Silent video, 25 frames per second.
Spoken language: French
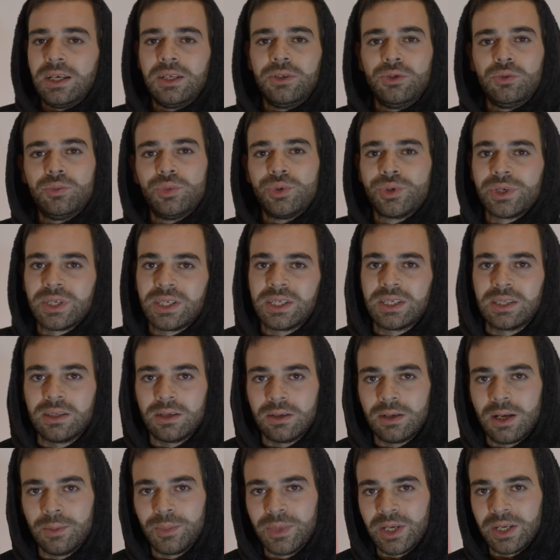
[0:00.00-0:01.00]
un humoriste
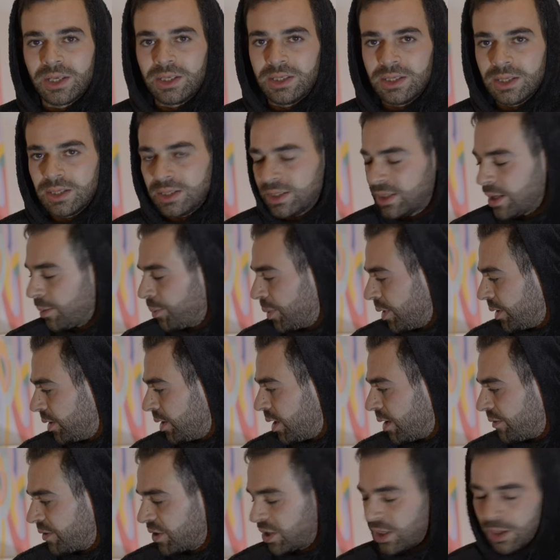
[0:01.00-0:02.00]
américain qui s'appelle
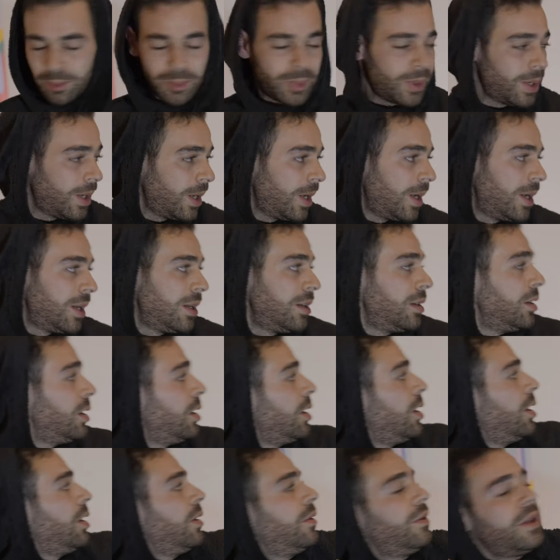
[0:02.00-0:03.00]
Dave Chappelle.
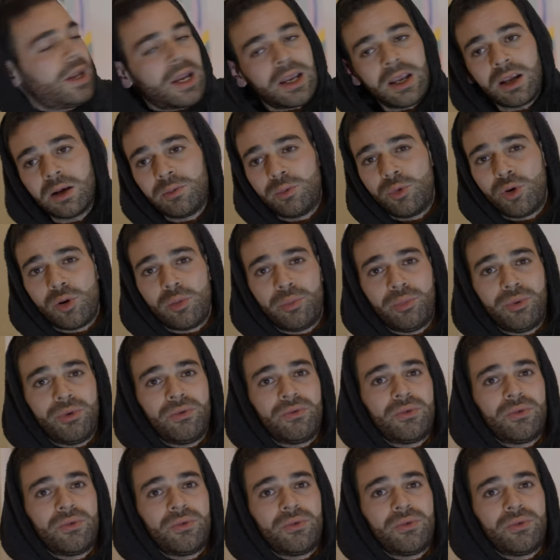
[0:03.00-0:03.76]
Derrière moi, on peut